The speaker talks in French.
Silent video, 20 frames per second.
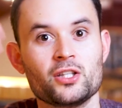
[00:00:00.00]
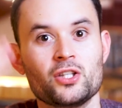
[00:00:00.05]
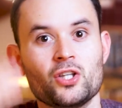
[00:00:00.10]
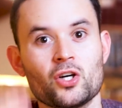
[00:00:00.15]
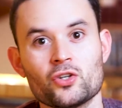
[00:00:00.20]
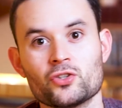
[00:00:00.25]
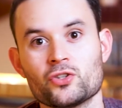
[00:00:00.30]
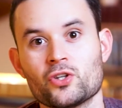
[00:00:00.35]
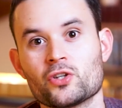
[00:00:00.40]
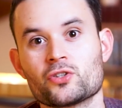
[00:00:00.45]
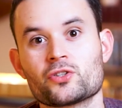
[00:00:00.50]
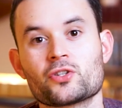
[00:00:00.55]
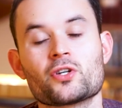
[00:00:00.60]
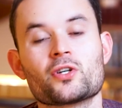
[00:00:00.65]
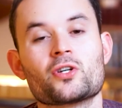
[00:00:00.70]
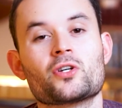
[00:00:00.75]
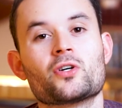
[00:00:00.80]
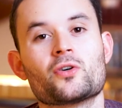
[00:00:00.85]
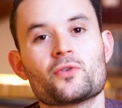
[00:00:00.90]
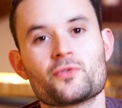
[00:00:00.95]
dans notre
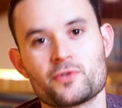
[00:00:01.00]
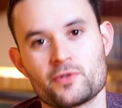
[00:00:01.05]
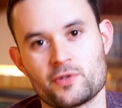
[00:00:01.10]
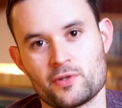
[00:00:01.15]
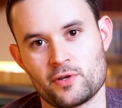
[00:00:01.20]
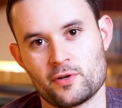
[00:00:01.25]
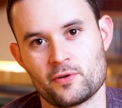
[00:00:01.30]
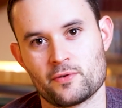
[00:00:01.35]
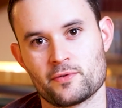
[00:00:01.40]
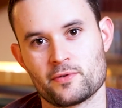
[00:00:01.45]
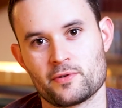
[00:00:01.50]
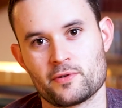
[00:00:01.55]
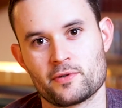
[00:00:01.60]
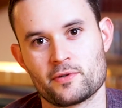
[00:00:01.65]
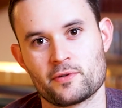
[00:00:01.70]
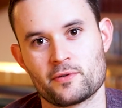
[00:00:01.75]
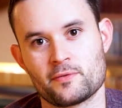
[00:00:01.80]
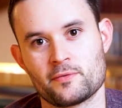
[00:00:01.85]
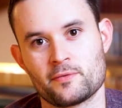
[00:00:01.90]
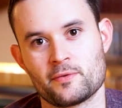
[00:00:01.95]

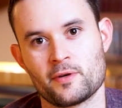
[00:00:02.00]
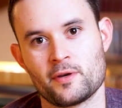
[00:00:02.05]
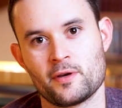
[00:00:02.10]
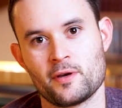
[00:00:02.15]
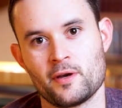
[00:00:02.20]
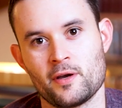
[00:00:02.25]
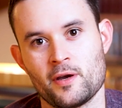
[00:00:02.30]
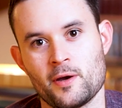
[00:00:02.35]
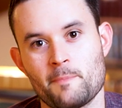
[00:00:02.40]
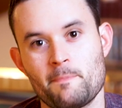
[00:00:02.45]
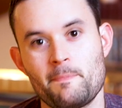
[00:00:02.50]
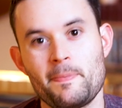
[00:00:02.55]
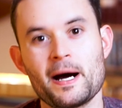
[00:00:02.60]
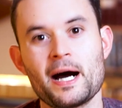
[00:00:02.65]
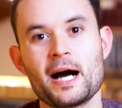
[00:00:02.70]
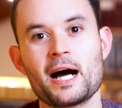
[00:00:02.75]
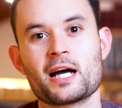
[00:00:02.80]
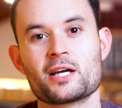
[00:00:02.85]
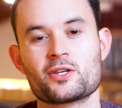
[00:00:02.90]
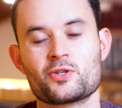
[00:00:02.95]
conscience
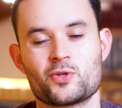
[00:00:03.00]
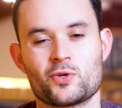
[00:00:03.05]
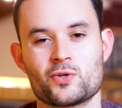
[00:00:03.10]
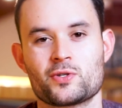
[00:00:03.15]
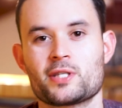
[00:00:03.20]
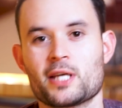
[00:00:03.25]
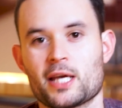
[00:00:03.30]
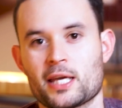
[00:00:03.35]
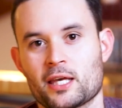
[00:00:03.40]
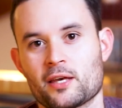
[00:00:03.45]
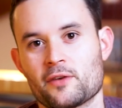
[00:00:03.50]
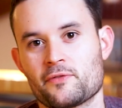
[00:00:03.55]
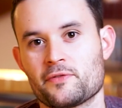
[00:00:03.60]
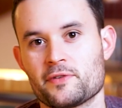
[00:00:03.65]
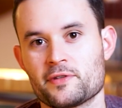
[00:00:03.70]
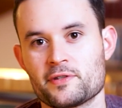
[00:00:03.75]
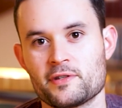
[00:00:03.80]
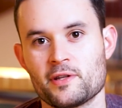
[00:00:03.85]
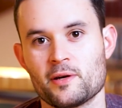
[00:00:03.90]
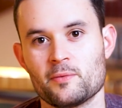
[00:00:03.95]
par ce
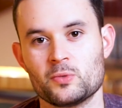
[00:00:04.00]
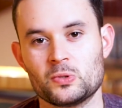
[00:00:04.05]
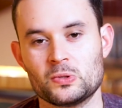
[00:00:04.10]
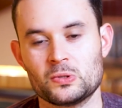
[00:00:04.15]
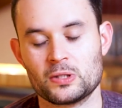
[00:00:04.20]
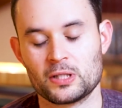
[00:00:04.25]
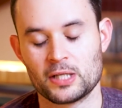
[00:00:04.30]
sacrifice d'amour.